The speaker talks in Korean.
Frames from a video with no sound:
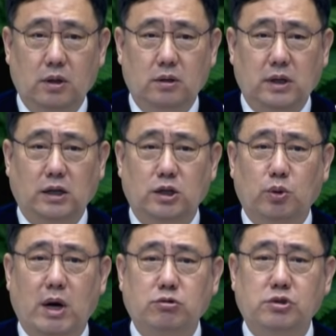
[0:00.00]
나를
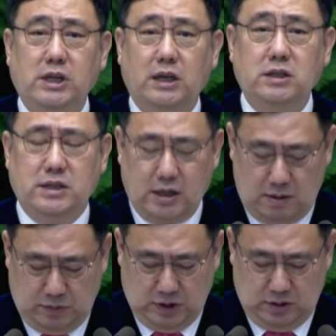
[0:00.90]
도와주지 않은
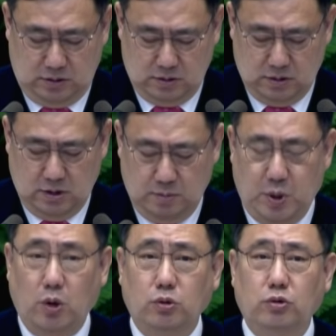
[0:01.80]
사람들,
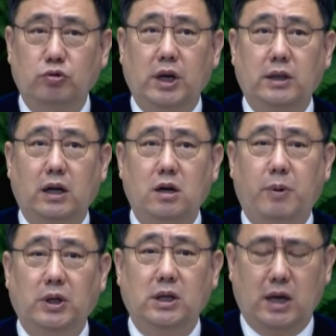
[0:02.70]
병든 후에 나를
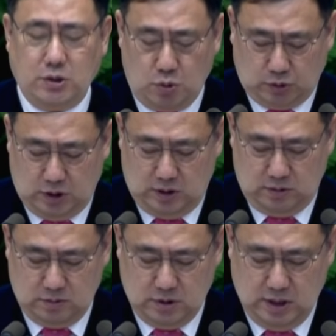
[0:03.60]
버린 가족들,
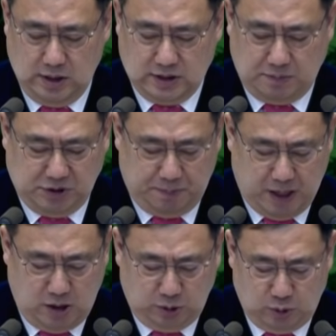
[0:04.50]

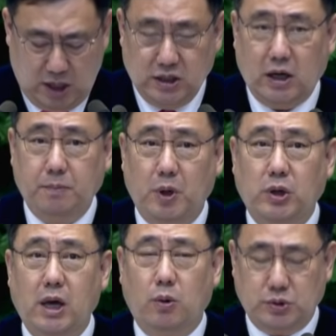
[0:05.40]
38년 동안이나
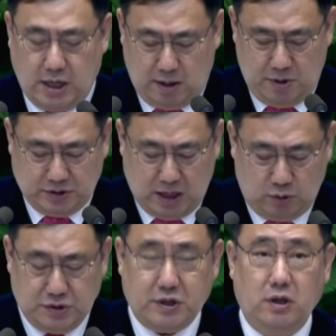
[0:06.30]
병에 고생하며
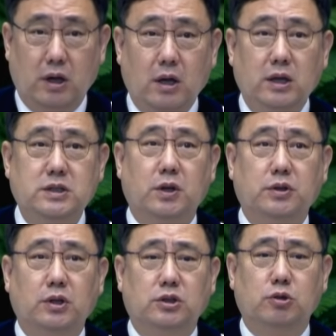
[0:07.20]
살고 있을,
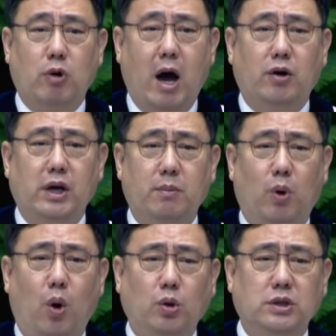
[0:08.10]
있었던 그 과거의
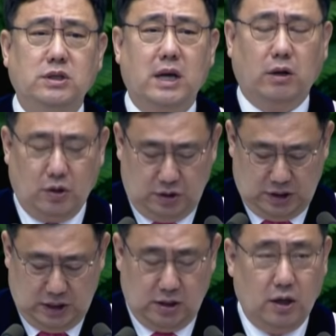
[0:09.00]
모든
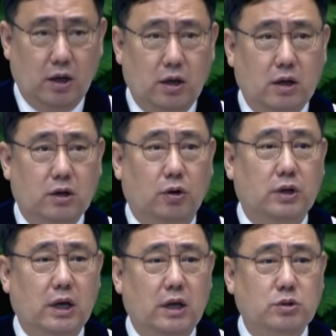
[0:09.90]
사건들이
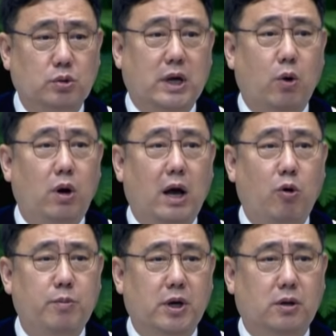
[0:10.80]
그렇게
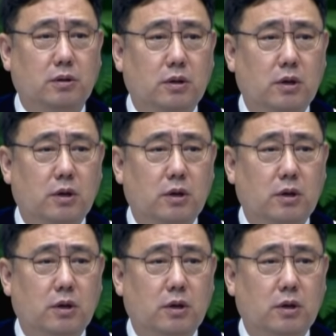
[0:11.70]
솟아올라오며